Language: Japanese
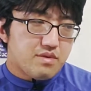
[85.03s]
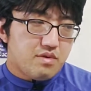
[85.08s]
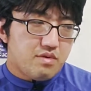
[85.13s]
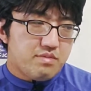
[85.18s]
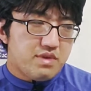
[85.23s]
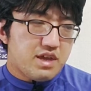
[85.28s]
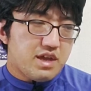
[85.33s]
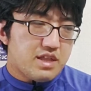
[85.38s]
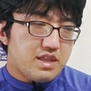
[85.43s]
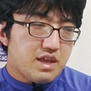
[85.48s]

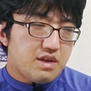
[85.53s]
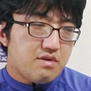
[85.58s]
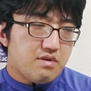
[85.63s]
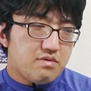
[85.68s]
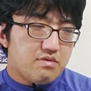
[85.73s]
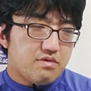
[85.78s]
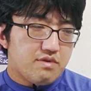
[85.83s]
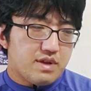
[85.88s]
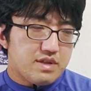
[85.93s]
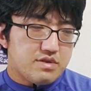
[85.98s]
海がね
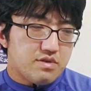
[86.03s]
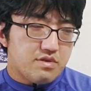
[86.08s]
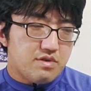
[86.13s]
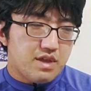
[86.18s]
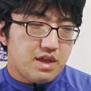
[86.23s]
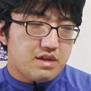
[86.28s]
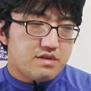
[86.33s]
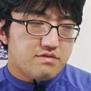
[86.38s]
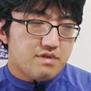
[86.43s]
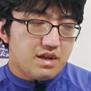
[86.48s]
今度はその
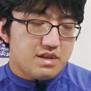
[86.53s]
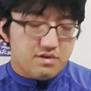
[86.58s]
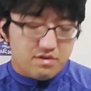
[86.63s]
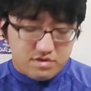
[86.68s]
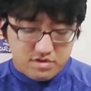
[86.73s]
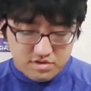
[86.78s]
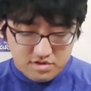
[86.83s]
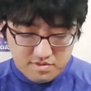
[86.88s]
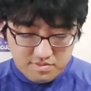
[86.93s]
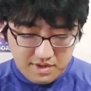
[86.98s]
役割
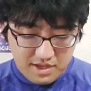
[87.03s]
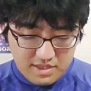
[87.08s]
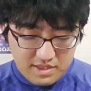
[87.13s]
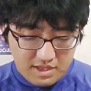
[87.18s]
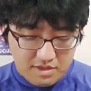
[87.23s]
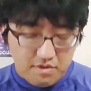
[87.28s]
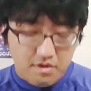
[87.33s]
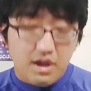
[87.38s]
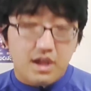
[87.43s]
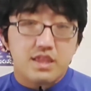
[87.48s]
をする番
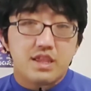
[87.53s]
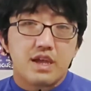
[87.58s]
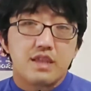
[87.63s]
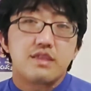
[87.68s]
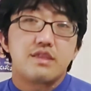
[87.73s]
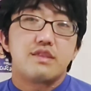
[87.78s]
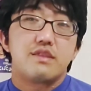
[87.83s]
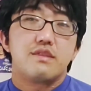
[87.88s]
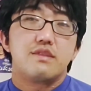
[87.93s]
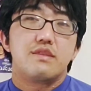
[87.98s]
なのか
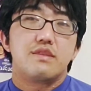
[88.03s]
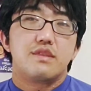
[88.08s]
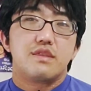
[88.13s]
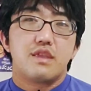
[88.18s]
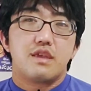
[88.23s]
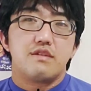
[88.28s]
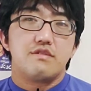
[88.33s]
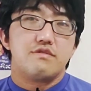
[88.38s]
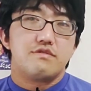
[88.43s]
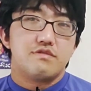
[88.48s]
なっ
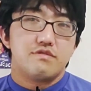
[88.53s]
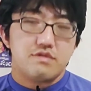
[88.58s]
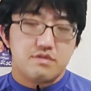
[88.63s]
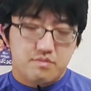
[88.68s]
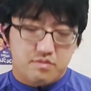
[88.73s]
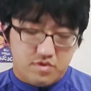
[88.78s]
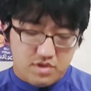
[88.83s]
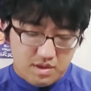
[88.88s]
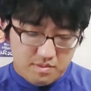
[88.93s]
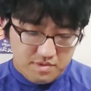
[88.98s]
ていうふう
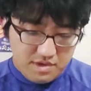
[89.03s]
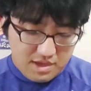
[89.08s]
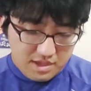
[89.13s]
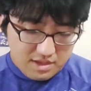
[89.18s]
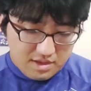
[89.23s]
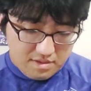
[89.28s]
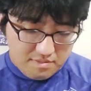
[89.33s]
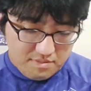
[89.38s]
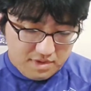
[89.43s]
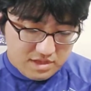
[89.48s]
にもね見え
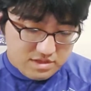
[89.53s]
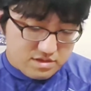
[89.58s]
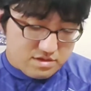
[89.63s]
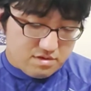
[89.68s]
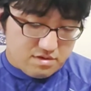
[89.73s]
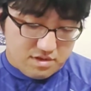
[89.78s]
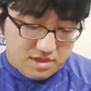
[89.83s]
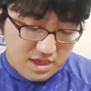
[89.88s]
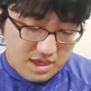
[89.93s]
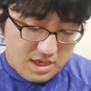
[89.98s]
てます
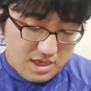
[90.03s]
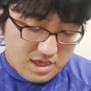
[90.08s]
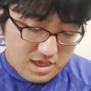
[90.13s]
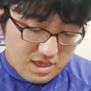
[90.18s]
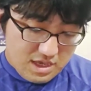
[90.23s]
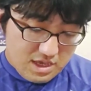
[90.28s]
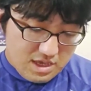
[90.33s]
よね。